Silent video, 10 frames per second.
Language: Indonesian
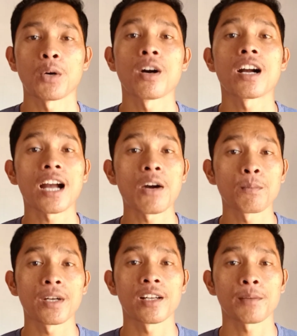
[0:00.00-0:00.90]
bahwa
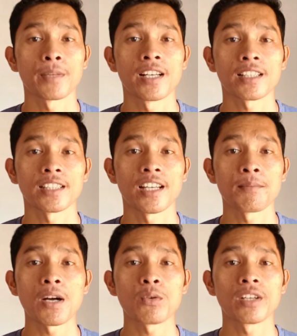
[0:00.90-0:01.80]
kamu benar-benar
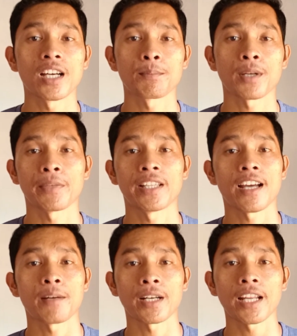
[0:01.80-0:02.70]
tidak mau dengan
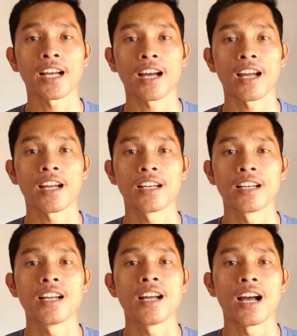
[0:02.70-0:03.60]
permintaan mereka
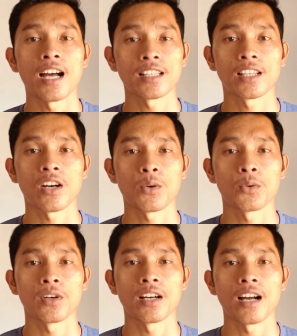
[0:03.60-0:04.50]

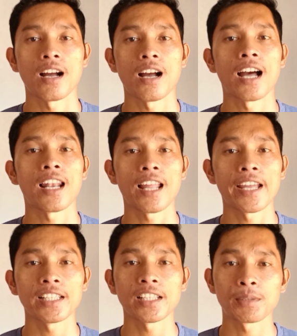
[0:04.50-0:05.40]
atau hal
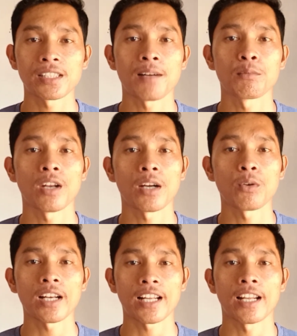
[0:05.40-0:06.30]
lain yang bisa kamu
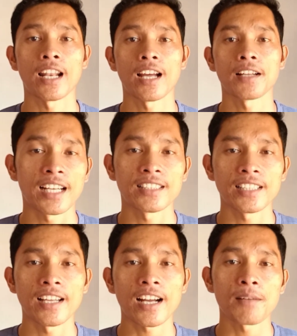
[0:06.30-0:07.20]
lakukan adalah dengan
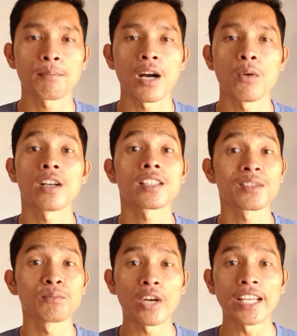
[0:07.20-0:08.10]
tindakan bahwa
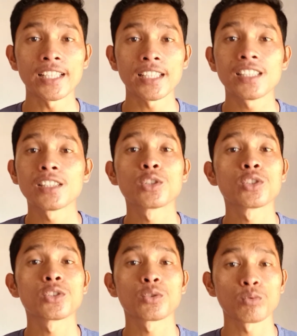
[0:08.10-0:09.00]
semua ini
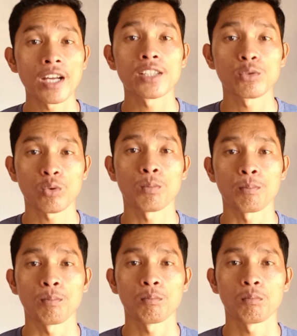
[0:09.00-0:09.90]
sudah cukup.
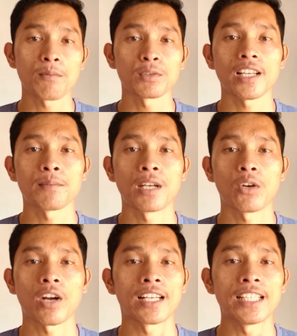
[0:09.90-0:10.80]
Kalau kamu tidak
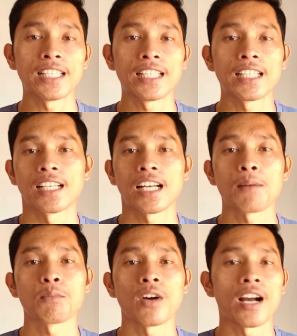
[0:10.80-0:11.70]
melakukan ini,
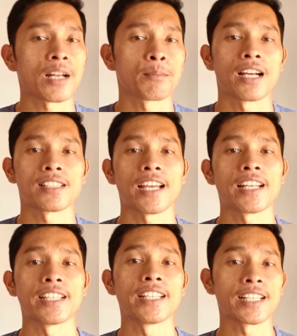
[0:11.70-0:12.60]
kamu akan
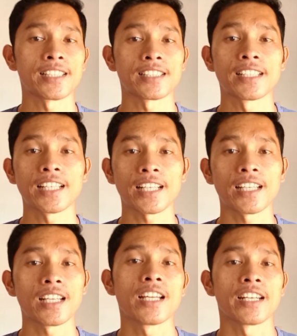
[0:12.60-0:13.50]
mengasihani diri
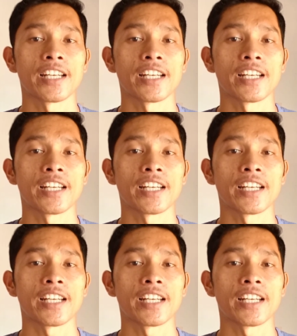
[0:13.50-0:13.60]
sendiri,